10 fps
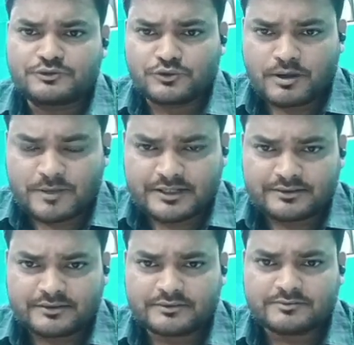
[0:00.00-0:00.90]
जो
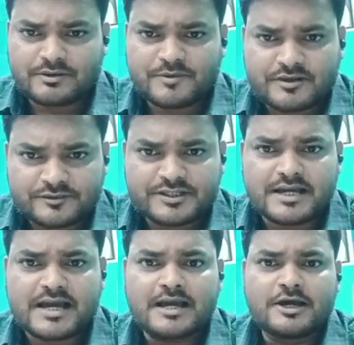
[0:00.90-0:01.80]
हमारी समय अवधि
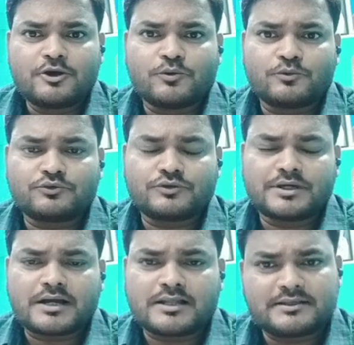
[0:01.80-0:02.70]
है
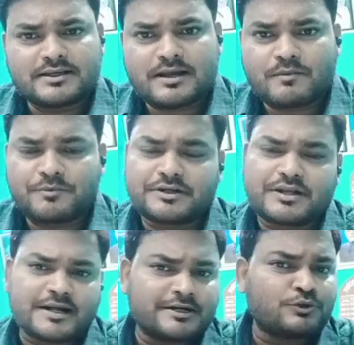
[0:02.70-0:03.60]
उसके अंदर हम अपने
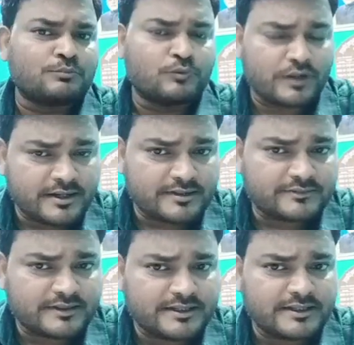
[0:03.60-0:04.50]
टारगेट को पूरा कर
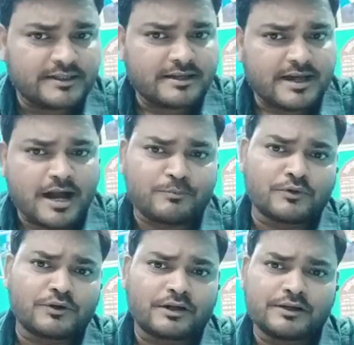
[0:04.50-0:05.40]
सकें
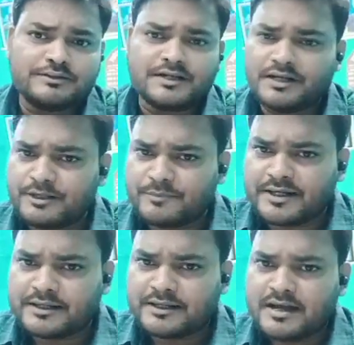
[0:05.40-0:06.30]
हम दिल्ली
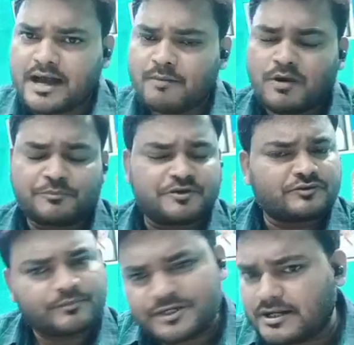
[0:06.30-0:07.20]
में हम अपने
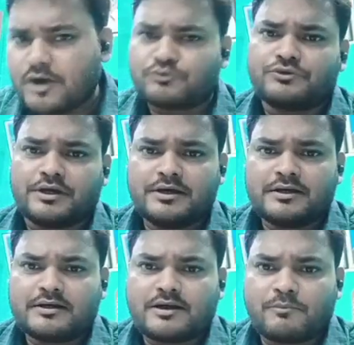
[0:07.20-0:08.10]
सभी गांव से
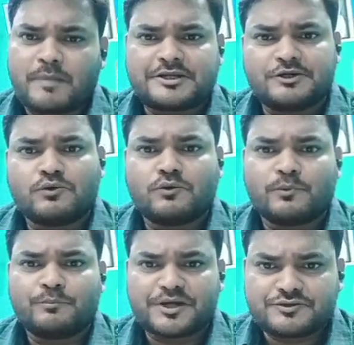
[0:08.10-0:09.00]
माटी को
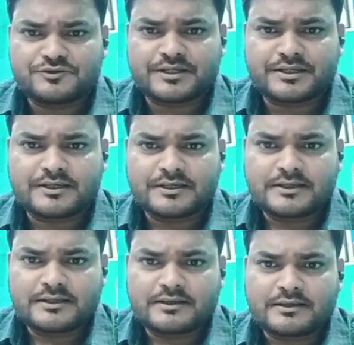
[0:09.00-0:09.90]
भेज सकें
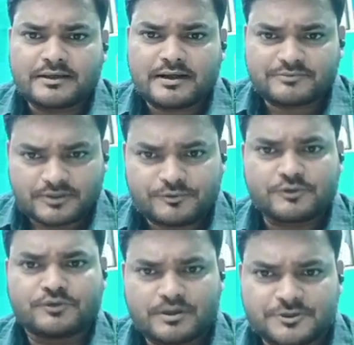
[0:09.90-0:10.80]
आप सभी
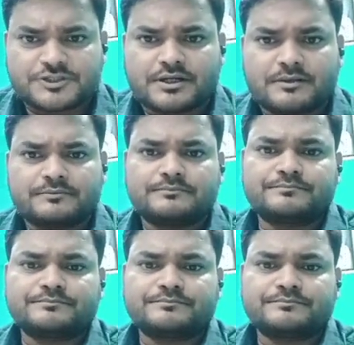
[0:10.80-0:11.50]
को नमस्कार